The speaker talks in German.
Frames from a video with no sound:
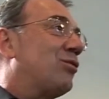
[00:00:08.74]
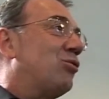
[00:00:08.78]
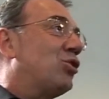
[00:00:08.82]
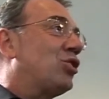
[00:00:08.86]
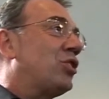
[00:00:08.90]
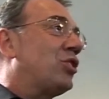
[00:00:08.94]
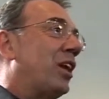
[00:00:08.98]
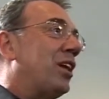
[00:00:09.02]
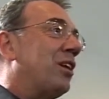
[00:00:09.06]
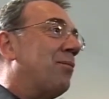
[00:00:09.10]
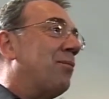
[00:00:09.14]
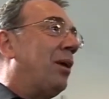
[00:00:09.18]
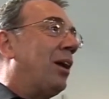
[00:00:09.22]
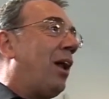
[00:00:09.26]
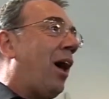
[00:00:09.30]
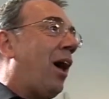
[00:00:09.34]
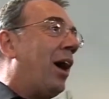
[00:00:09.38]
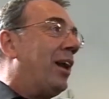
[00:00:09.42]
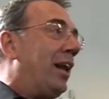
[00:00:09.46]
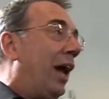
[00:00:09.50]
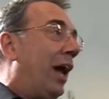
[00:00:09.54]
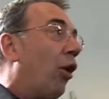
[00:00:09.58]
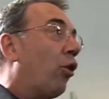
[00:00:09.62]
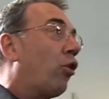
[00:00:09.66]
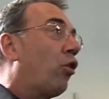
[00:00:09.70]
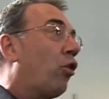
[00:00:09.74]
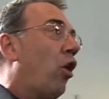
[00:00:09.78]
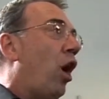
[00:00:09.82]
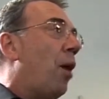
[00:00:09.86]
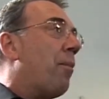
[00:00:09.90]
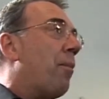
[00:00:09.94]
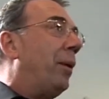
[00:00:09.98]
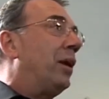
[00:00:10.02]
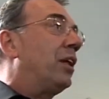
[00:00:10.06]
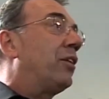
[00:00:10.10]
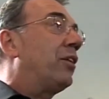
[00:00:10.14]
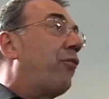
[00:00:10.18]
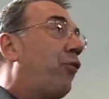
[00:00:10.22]
So entfalten sie
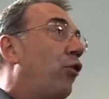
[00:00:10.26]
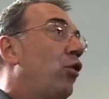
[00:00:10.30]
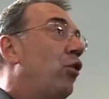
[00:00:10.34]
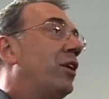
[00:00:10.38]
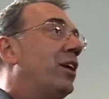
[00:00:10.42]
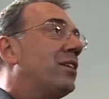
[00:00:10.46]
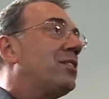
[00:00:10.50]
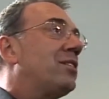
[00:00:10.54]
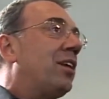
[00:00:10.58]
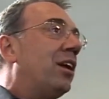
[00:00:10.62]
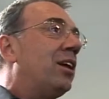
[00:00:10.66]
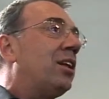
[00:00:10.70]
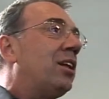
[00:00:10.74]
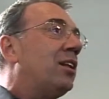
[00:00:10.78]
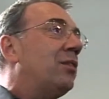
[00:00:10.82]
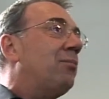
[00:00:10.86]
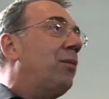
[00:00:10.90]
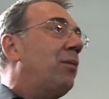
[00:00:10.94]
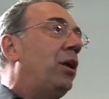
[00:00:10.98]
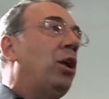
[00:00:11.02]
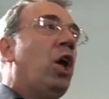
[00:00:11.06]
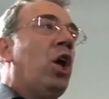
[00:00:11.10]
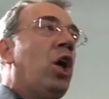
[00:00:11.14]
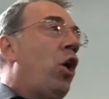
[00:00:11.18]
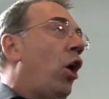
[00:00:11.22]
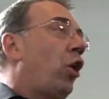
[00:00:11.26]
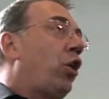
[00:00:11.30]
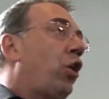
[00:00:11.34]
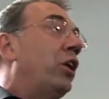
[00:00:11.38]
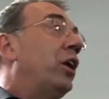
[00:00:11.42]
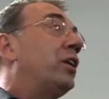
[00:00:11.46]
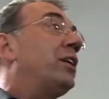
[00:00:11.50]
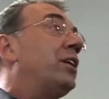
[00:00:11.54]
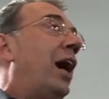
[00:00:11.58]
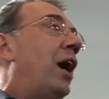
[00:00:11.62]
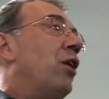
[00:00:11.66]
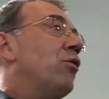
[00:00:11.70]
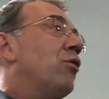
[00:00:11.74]
mit Hans Hess ihr
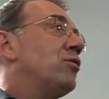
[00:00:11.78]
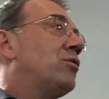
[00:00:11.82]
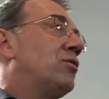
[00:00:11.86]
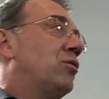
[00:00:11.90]
Potenzial.